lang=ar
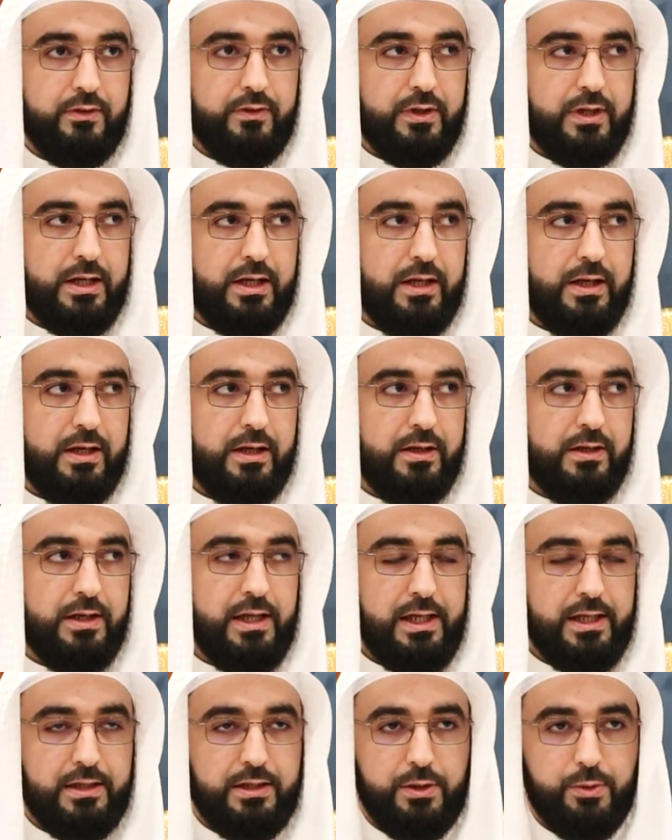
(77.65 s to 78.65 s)

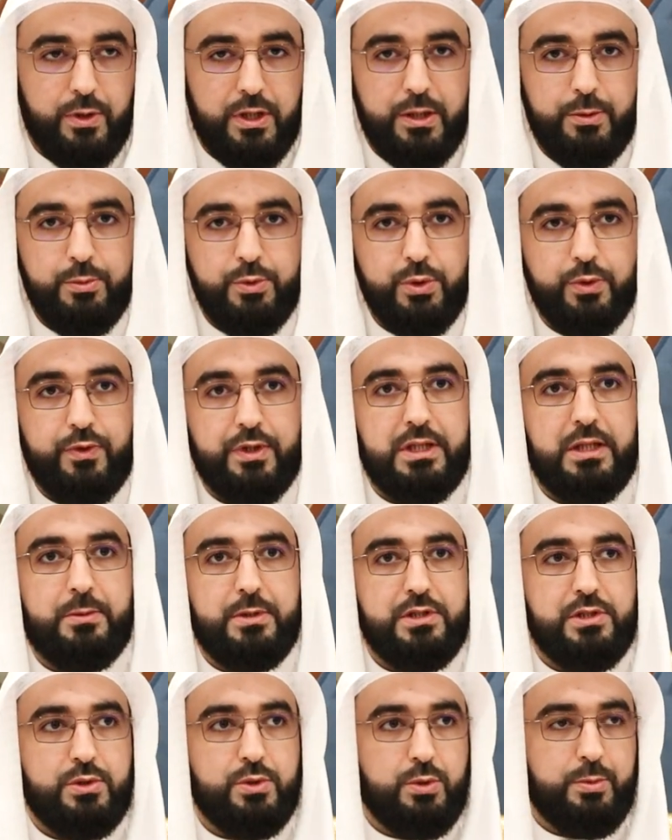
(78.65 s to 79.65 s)
فلعلي وهمت
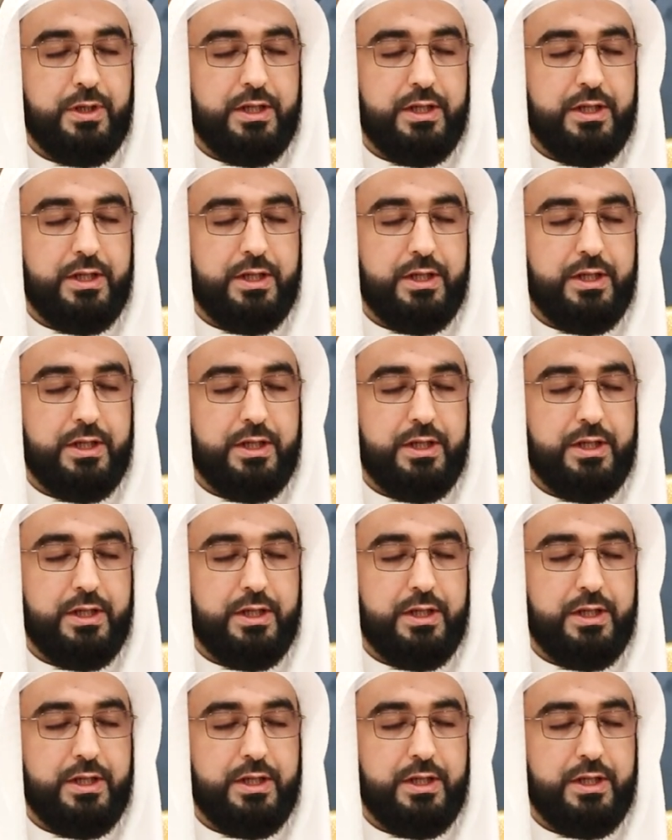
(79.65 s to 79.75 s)
فدمجت